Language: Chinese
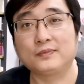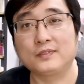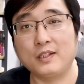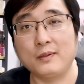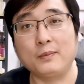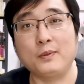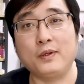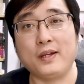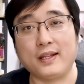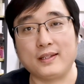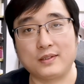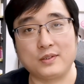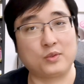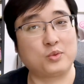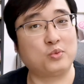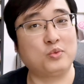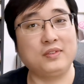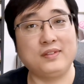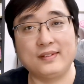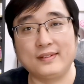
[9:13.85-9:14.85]
对不对？就
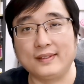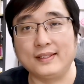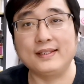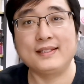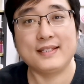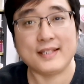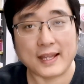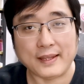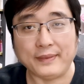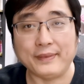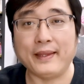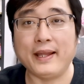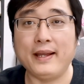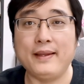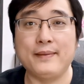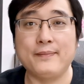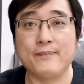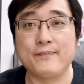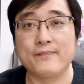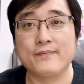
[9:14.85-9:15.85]
如此的简
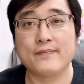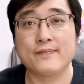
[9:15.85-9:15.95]
单。